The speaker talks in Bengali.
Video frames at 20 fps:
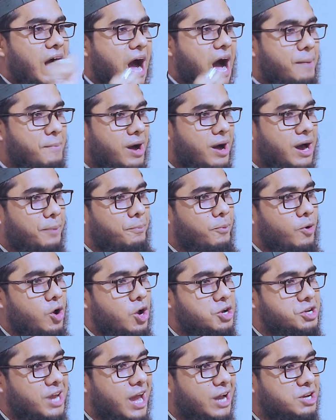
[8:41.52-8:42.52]
আমার
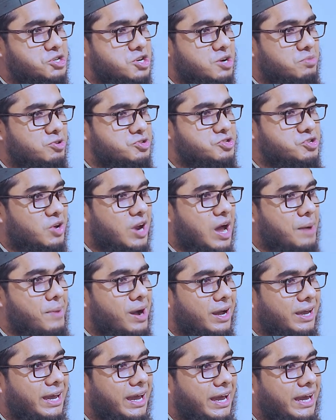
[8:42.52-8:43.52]
বয়স একশো বছর
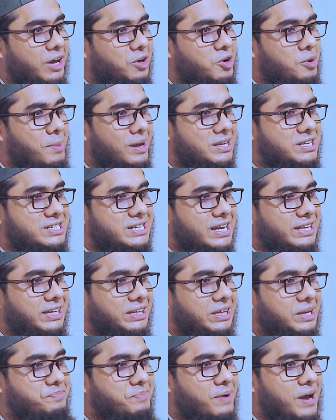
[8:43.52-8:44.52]
আমাকে কেন বাচ্চা
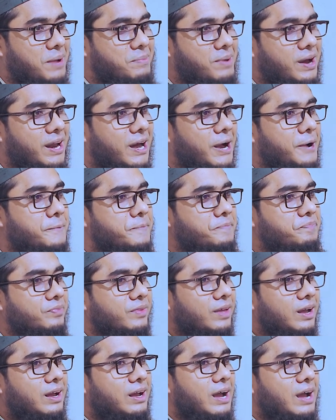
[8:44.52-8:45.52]
দিতে পারবা না
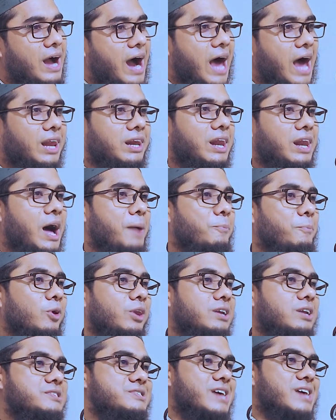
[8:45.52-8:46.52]
আল্লাহ
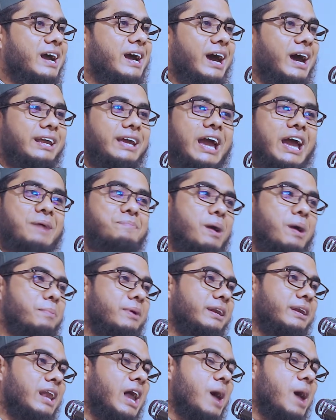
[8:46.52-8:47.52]
বলেন জাকারিয়া
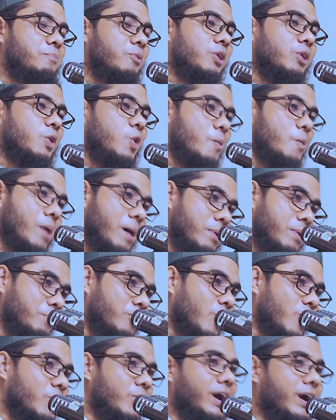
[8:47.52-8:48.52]
এভাবে না বলে ওভাবে
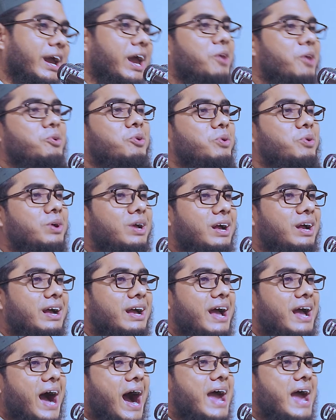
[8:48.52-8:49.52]
বলো না কেন
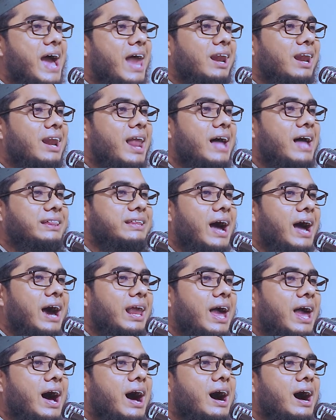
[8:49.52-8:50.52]
আয় আল্লাহ
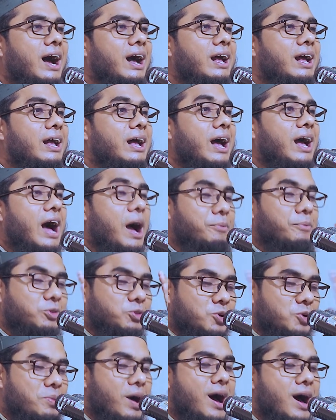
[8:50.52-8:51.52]
তালা আমি
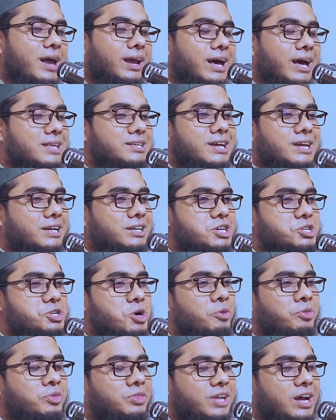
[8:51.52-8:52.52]
তোমার কাছে একটা
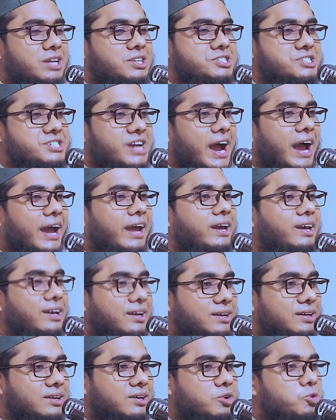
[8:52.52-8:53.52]
সন্তান চাই
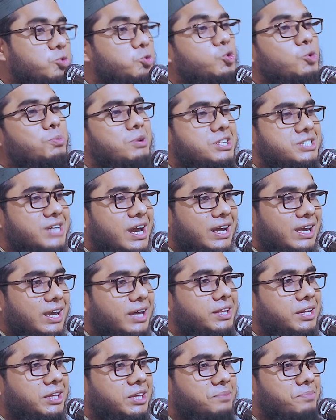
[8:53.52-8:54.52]
তুমি
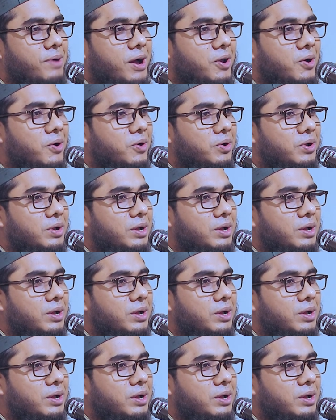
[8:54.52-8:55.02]
চাইলে দিতে পারো